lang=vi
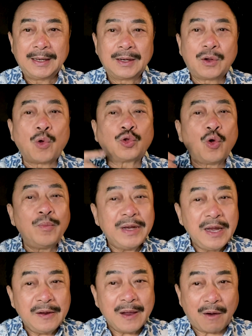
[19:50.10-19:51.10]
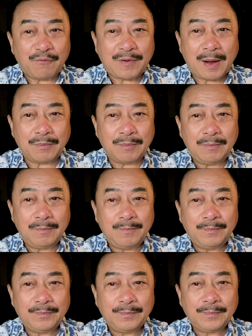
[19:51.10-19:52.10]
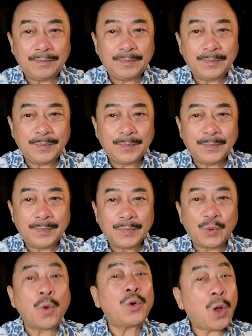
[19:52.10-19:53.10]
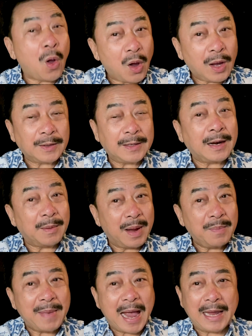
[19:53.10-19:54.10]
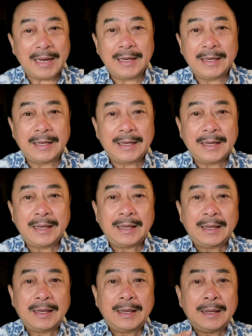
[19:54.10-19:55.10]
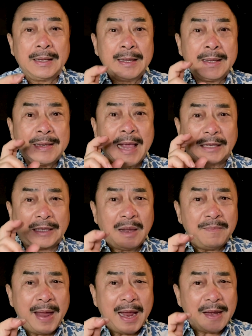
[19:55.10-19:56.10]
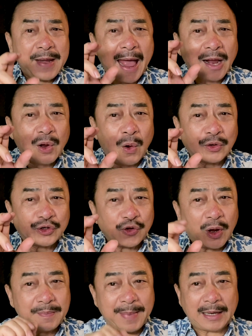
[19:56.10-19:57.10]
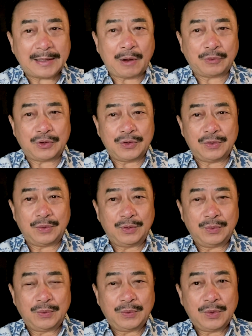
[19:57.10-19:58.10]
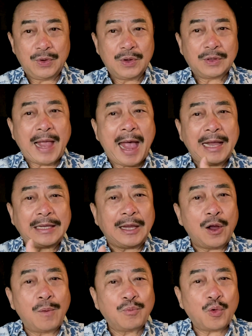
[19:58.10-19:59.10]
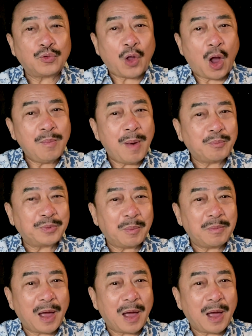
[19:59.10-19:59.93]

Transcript: Cô Thu mới đi vào phòng của con, tức là bé Mai. Và thấy bé đang ngồi xoay mặt vào tường tay thì ôm con thỏ bông trong